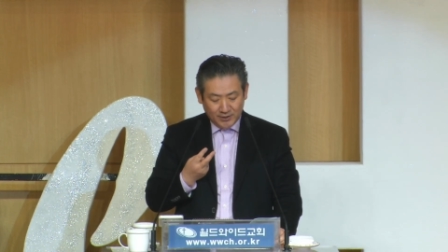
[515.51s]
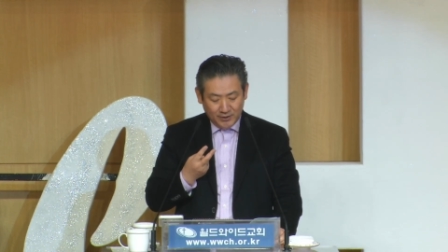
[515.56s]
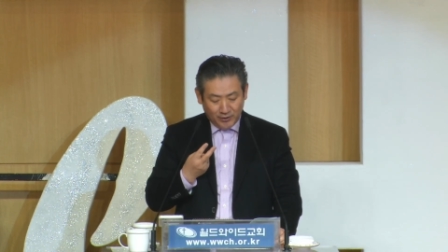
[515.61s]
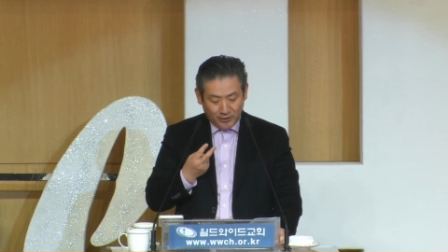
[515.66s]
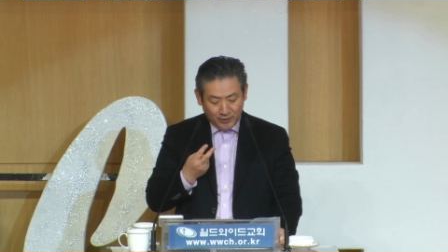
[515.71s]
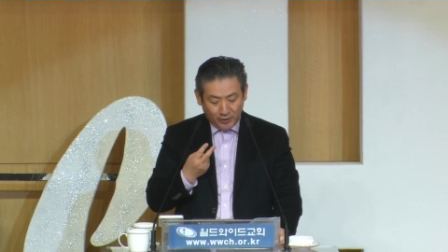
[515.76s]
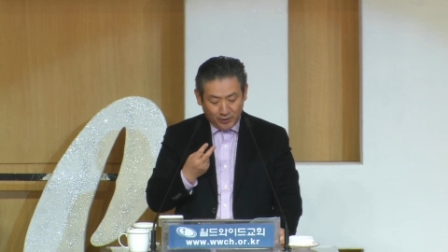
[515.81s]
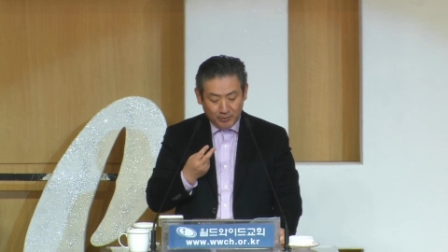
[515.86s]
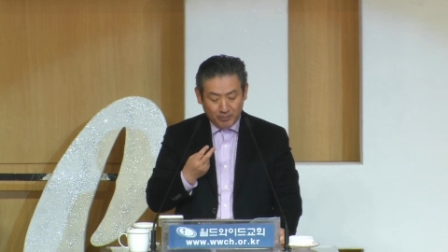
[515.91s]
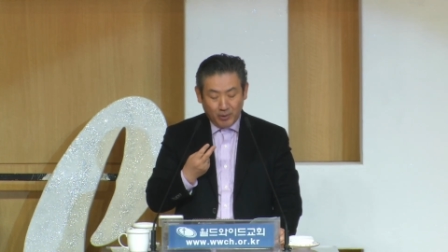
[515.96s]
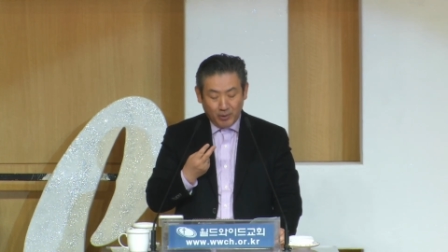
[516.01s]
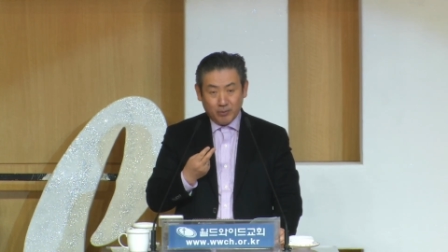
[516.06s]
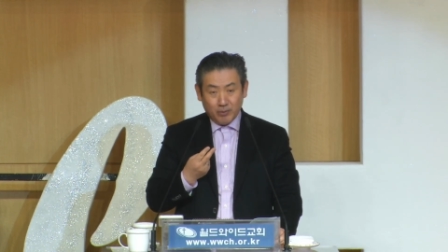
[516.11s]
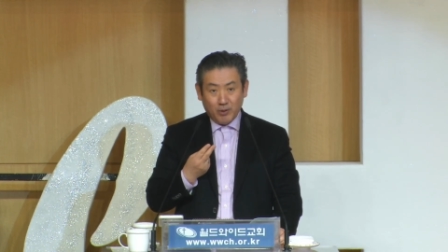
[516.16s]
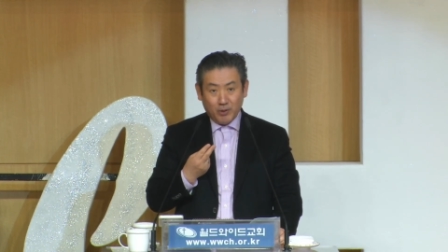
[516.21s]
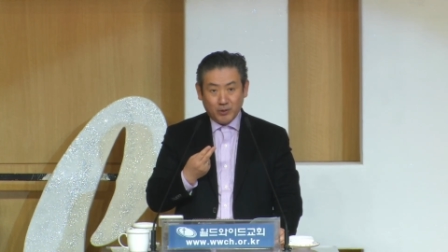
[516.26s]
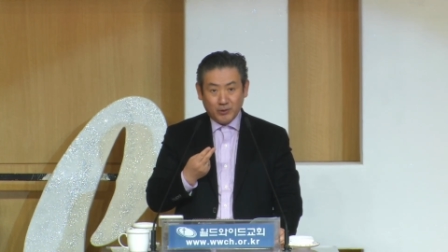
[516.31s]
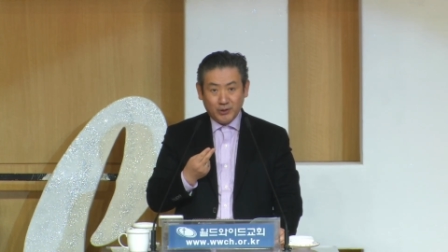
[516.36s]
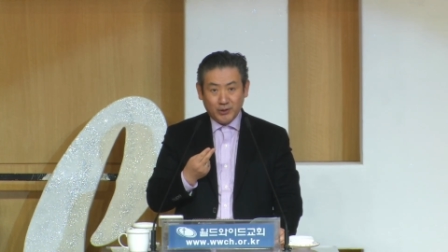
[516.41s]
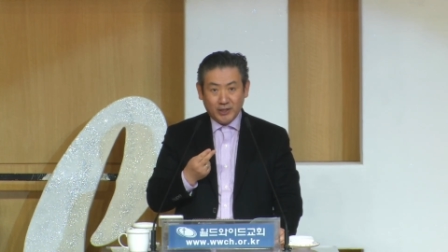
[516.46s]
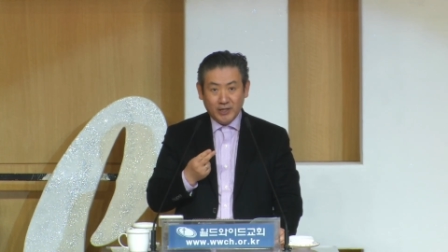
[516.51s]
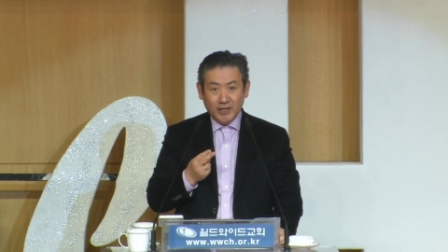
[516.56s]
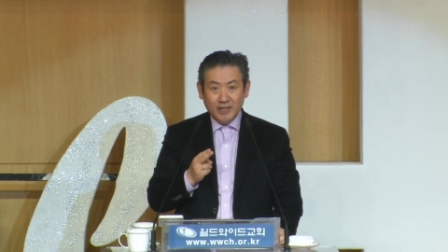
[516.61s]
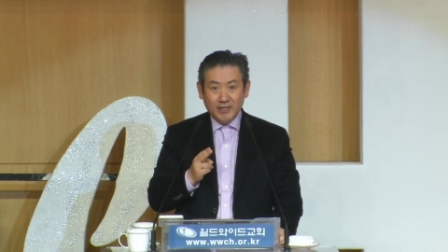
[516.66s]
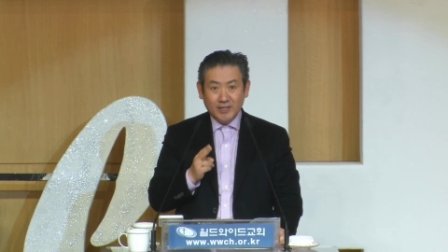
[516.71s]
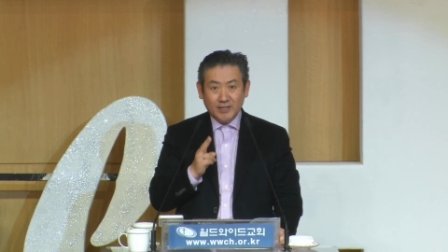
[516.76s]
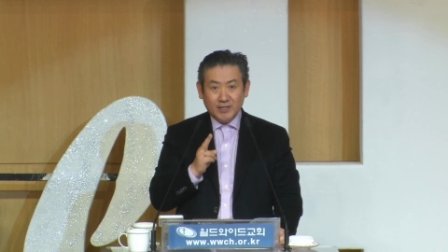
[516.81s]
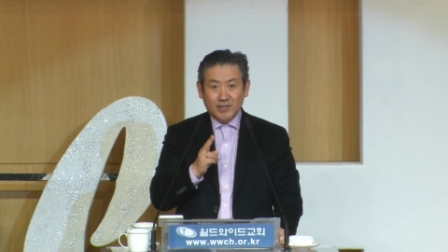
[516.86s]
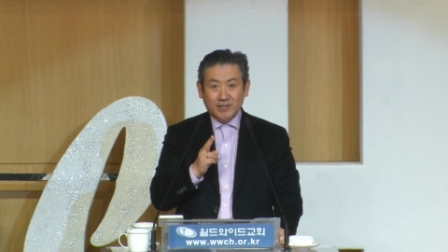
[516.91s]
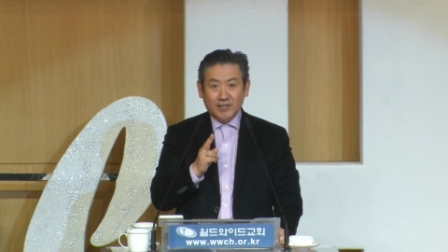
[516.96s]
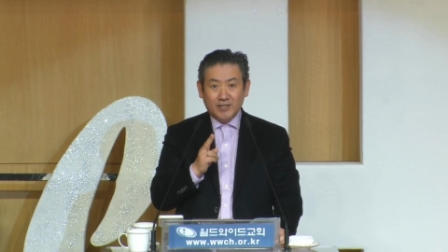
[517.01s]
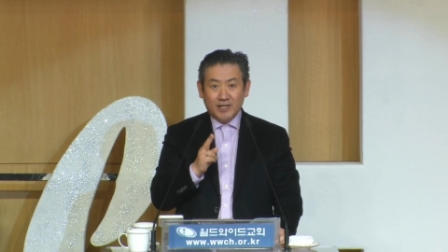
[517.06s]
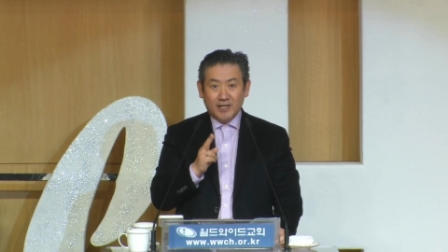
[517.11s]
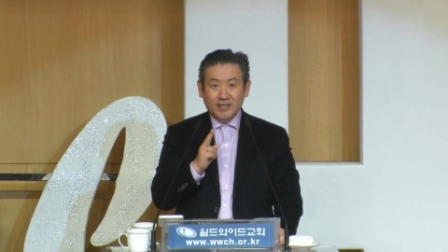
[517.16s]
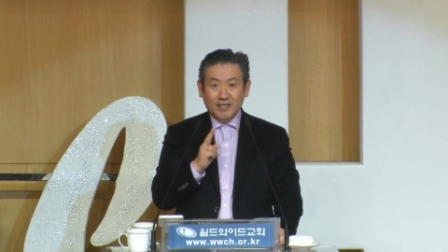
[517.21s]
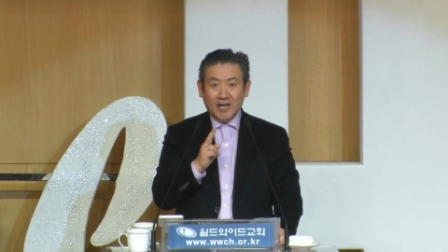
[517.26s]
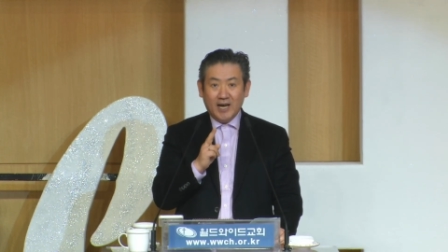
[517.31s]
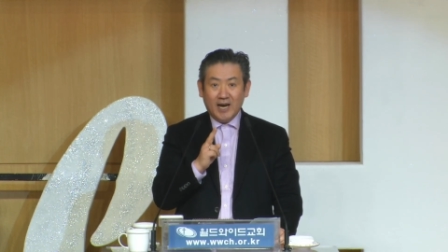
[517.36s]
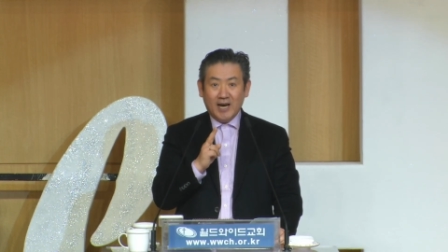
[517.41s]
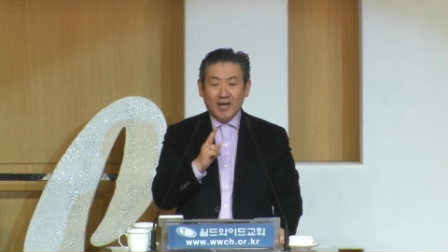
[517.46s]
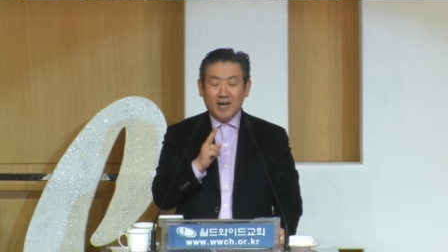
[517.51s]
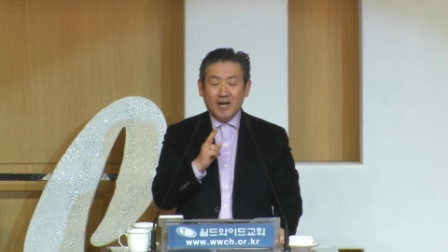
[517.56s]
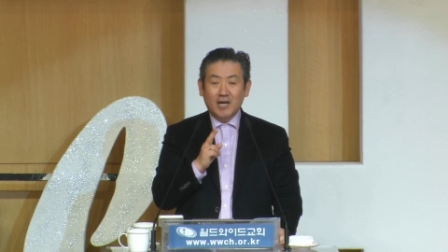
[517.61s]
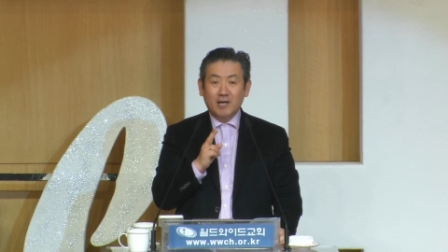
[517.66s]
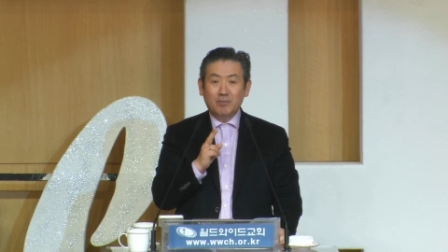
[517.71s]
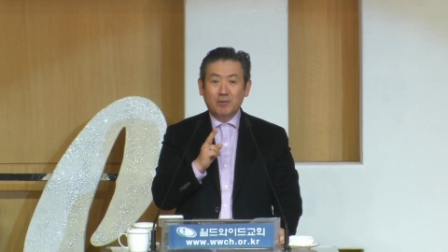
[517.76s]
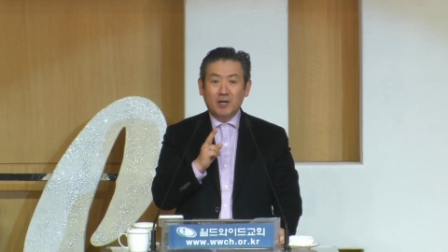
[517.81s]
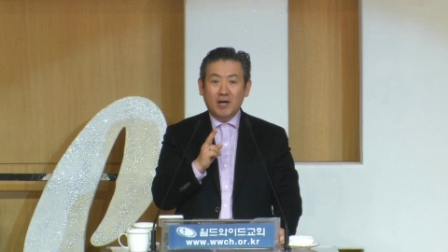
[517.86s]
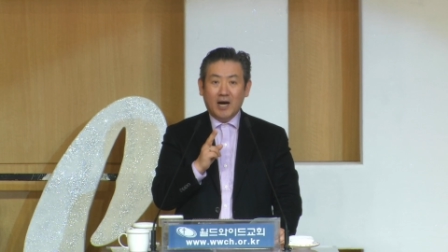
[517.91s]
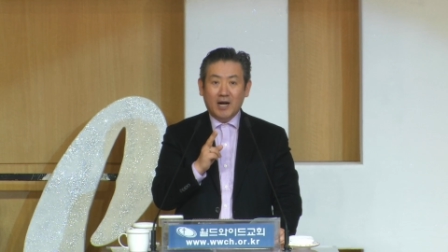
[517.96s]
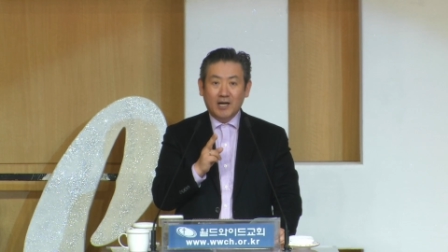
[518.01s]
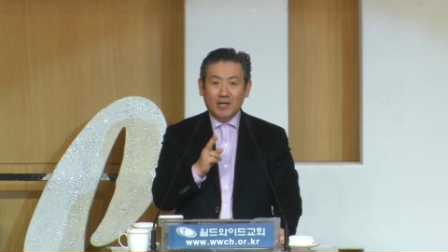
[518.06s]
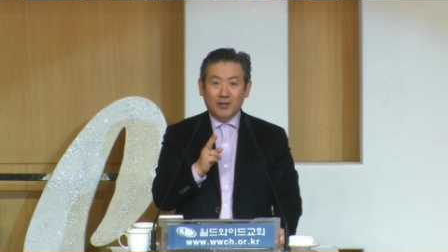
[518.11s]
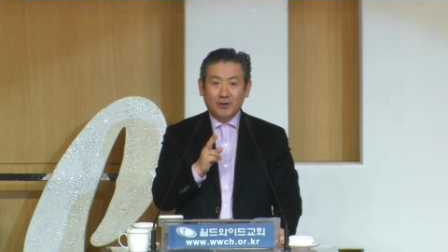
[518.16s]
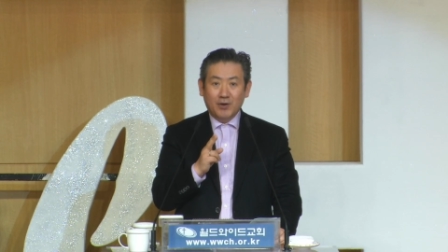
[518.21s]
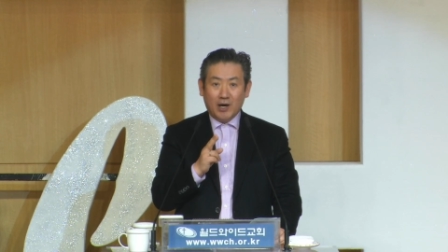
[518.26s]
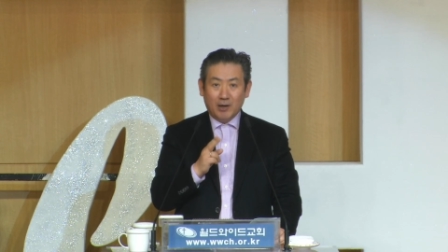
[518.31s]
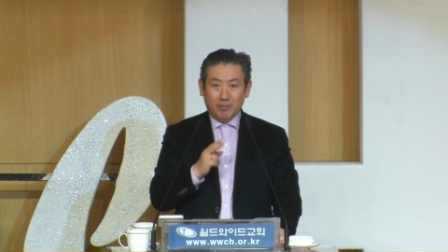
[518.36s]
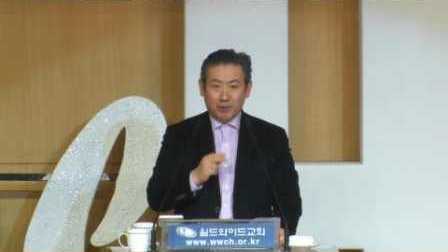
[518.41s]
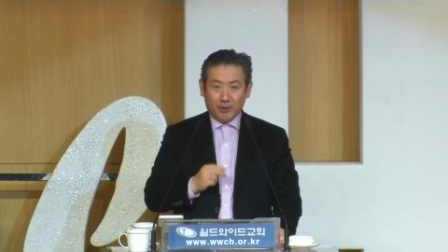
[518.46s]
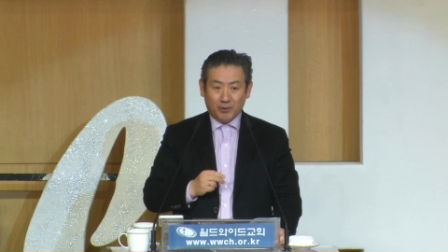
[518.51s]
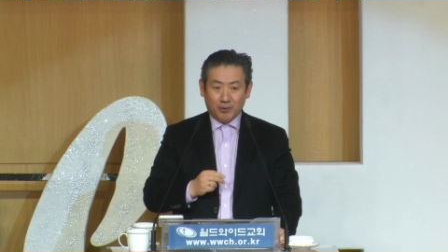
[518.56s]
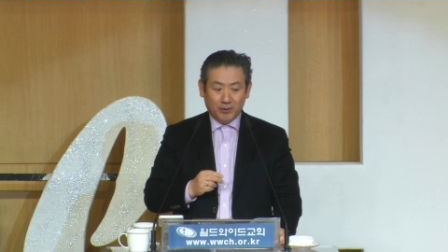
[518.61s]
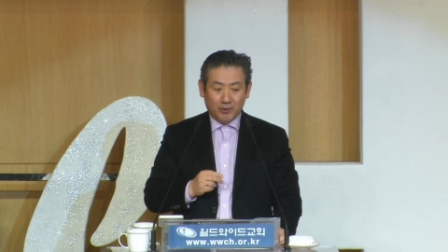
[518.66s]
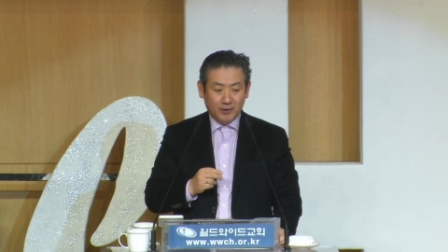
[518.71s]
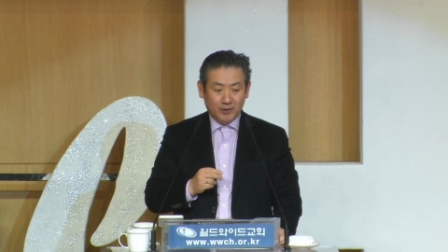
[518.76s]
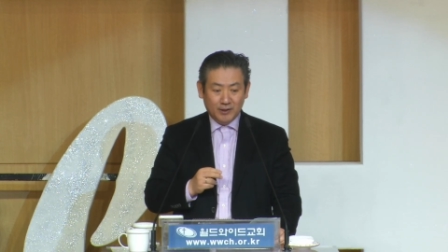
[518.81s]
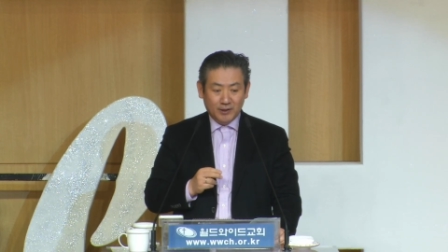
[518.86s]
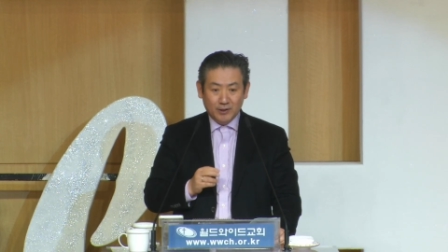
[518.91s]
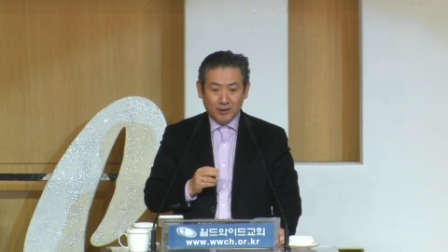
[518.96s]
성경을 보는 목적이 첫째는 하나님을 알기 위함이고